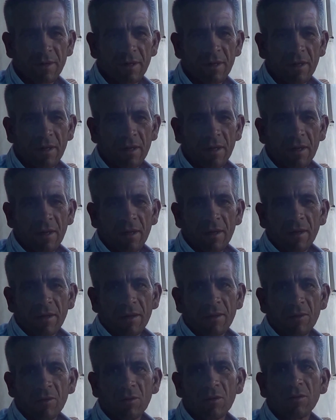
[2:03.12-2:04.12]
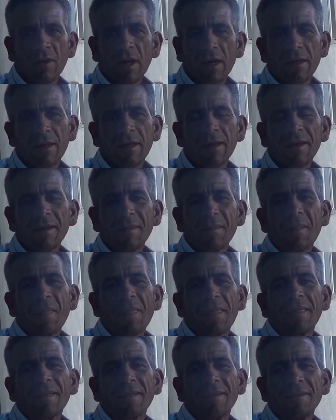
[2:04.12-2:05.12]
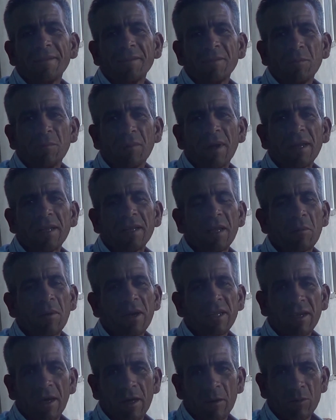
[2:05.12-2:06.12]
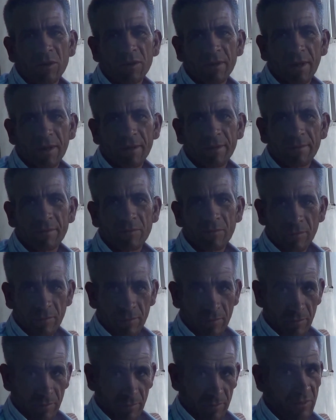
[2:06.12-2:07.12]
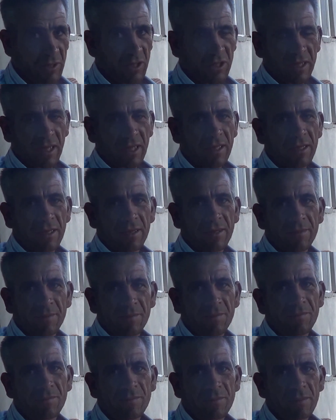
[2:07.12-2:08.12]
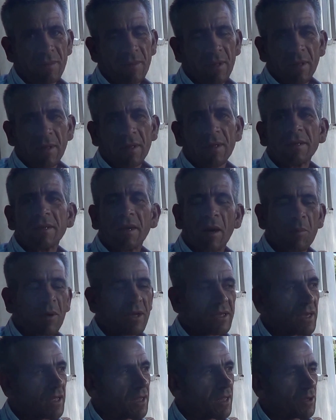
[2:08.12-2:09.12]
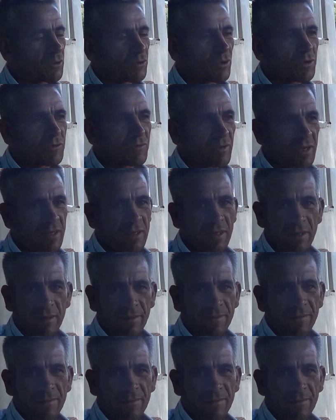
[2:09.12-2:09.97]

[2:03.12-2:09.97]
Evet. Onlar da belediye başkanımızdan istedik. Evet. Yapacağına da söz verdi.